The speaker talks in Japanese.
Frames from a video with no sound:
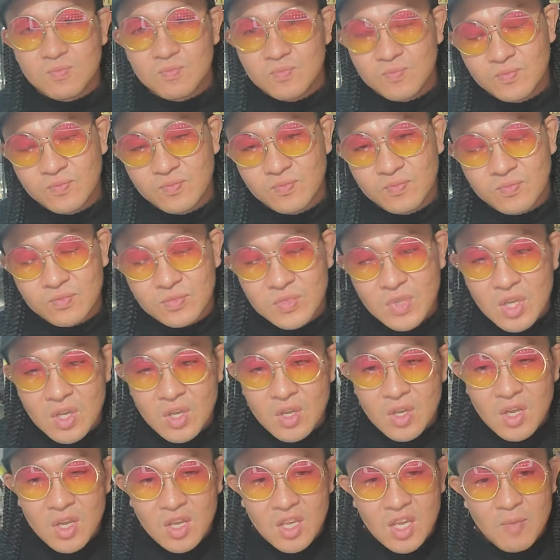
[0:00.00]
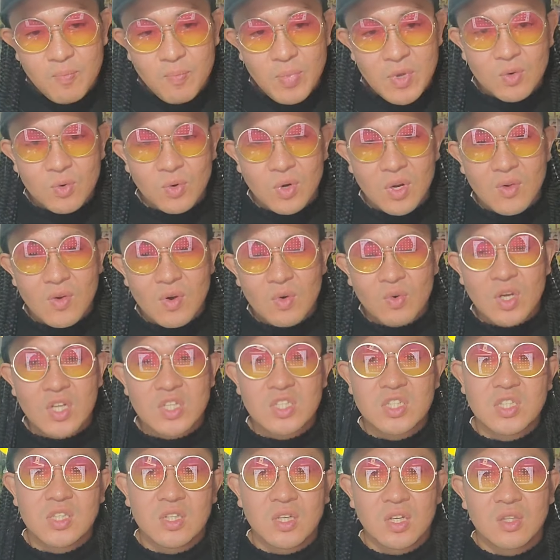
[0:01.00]
うん、やっぱりこれはお
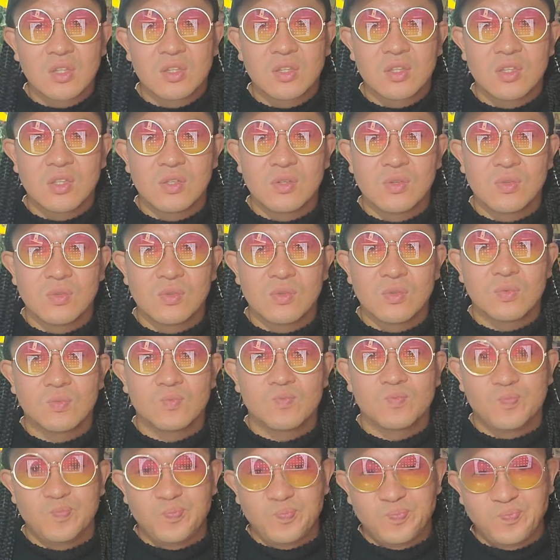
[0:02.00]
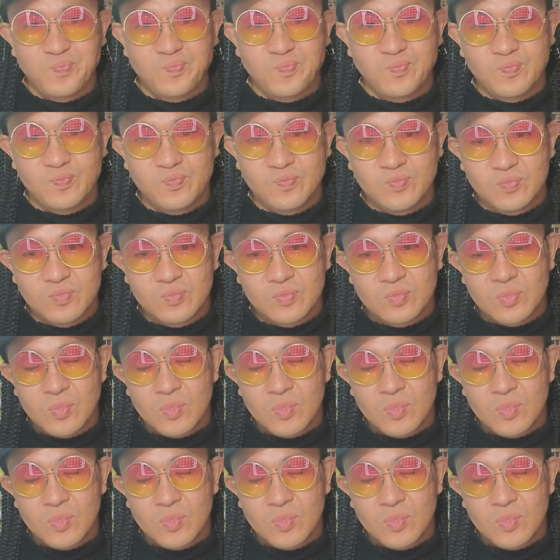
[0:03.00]
かしいなっていう、うん